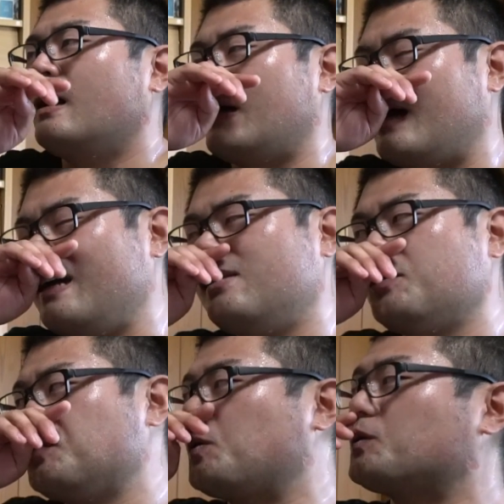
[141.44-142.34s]
はい。
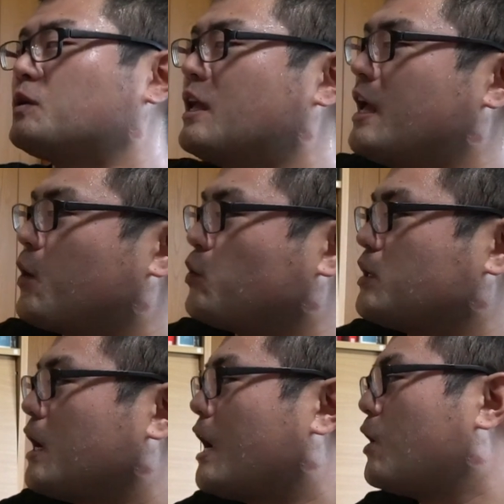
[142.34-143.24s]
ということで、こ
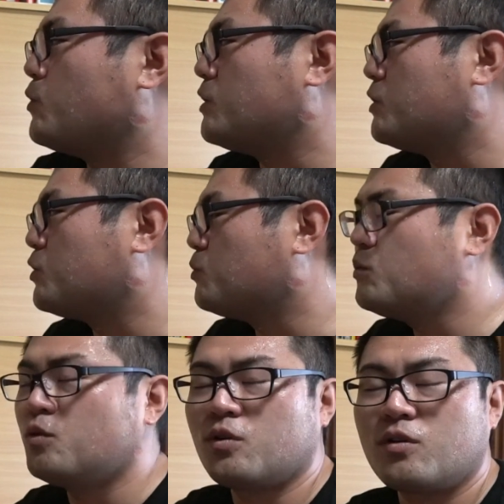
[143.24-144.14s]
ちら、
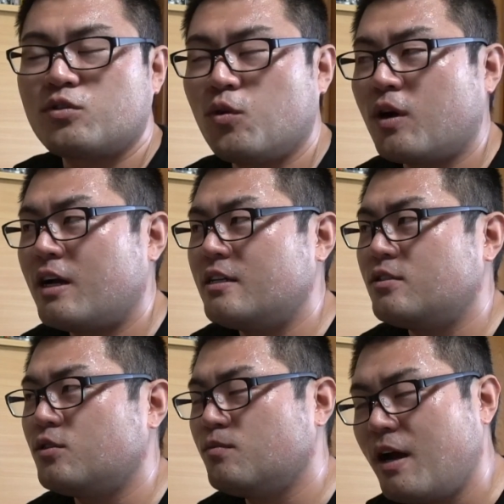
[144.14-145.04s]
ハウリングムーン、紹介
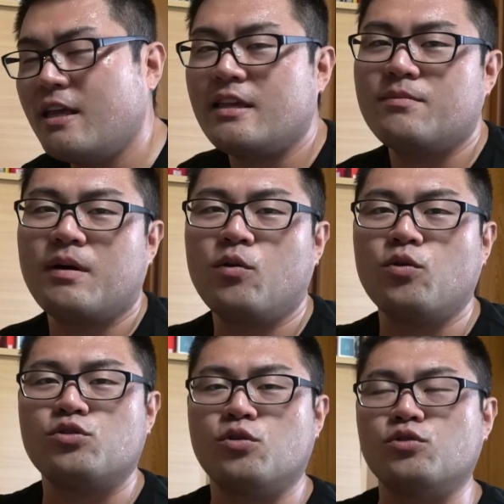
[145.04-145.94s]
する前に、魔
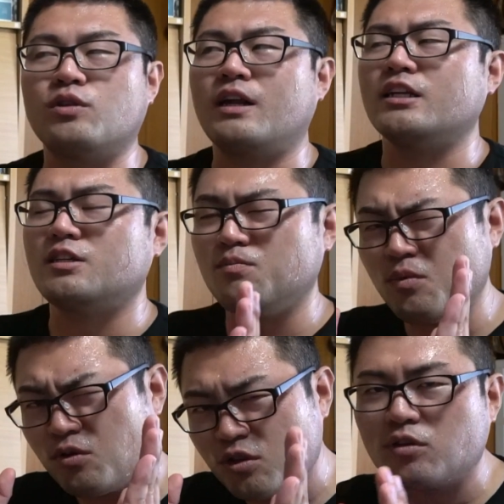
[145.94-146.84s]
法少女の話、
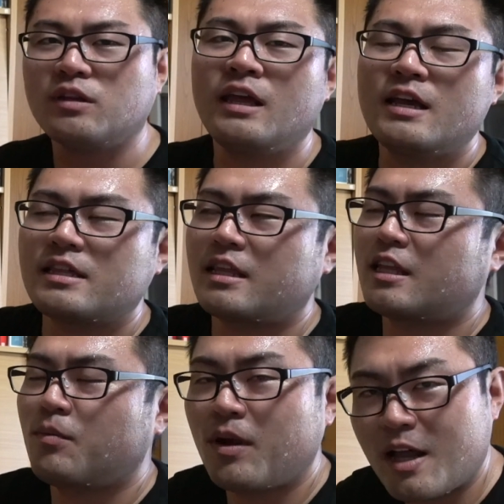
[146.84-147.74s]
もうちょっとね、させ
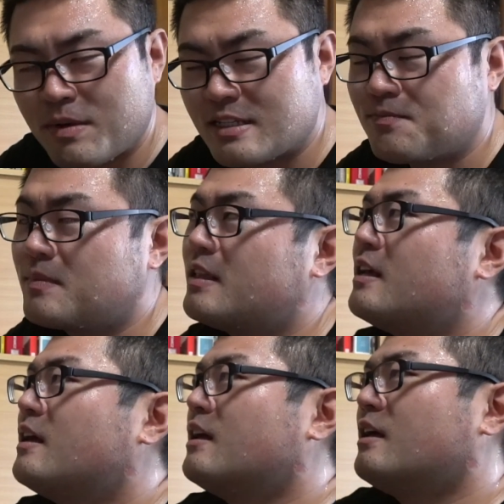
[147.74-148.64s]
てもらいます。
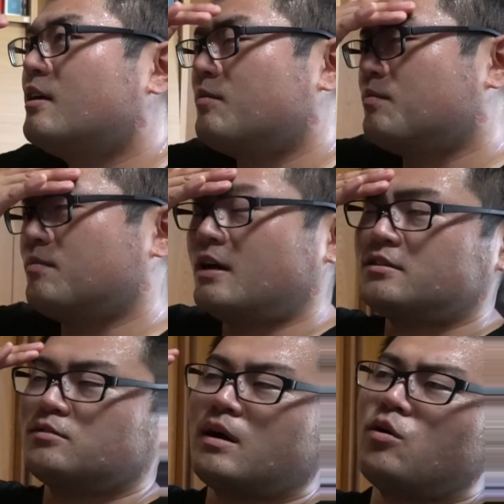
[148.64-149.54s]
ま
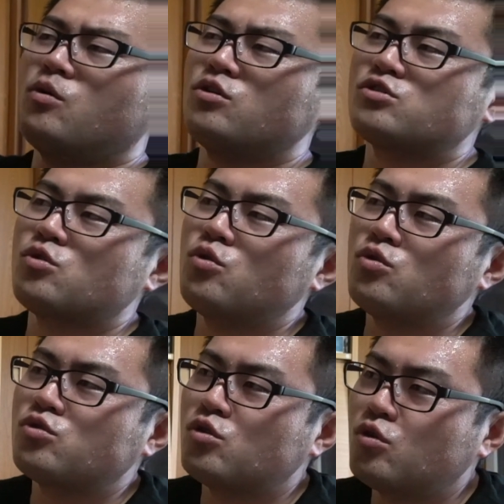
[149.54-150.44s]
ず、魔法
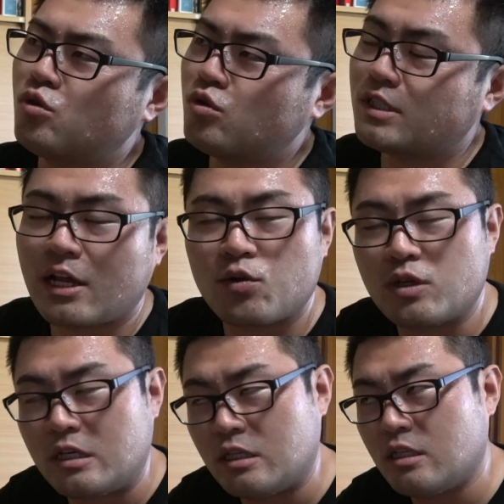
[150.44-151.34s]
少女作
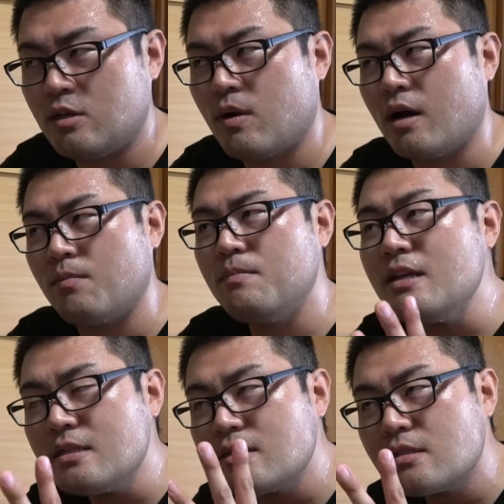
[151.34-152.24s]
品には
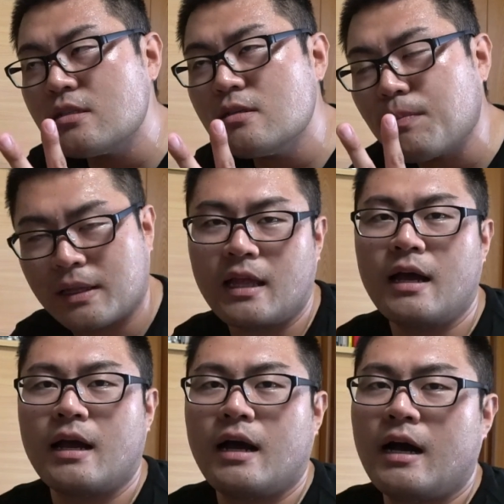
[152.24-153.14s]
3つ
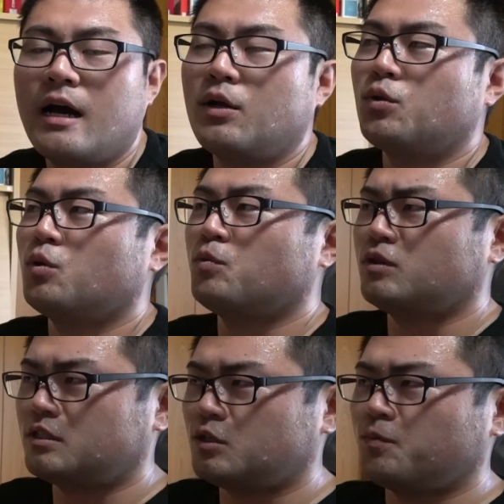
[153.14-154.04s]
パターンがあると思う
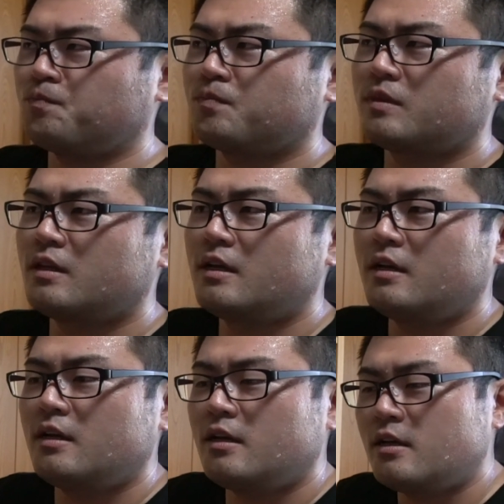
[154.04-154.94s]
んですよ。
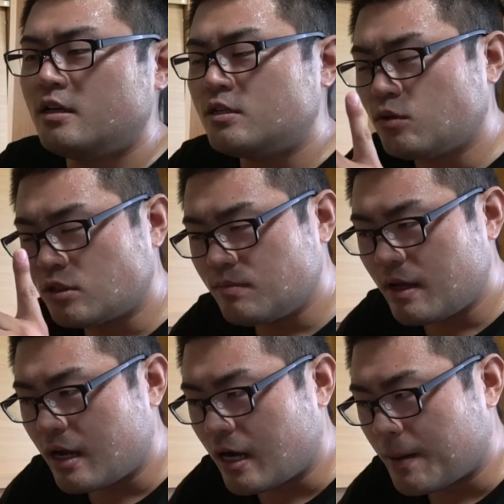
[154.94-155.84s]
1つ
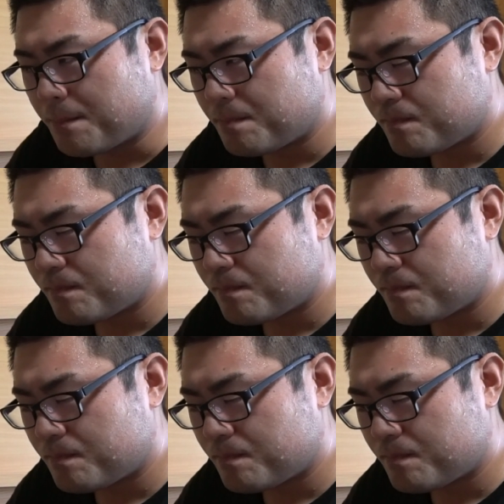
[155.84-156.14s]
目が、